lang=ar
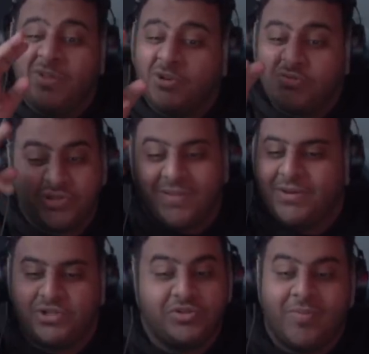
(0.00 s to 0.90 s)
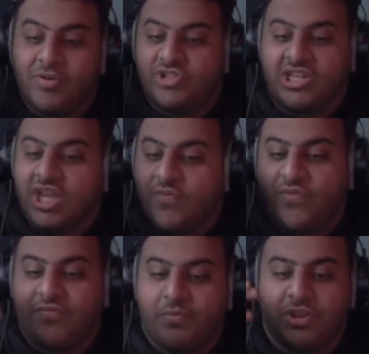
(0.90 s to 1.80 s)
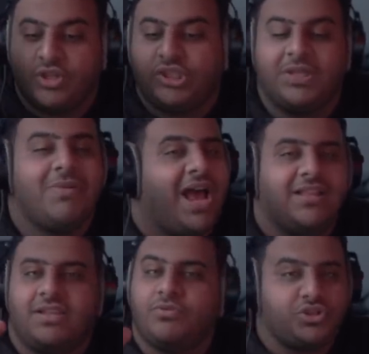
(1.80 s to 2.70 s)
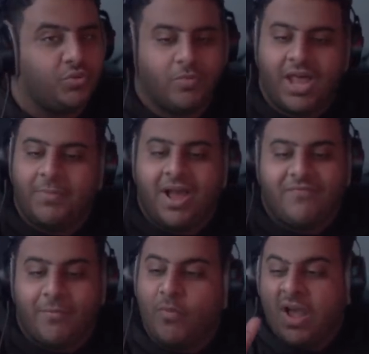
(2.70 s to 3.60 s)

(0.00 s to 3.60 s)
وش ما ادري وش دبليو سي اف اف ما ادري وش ما انا ما افهم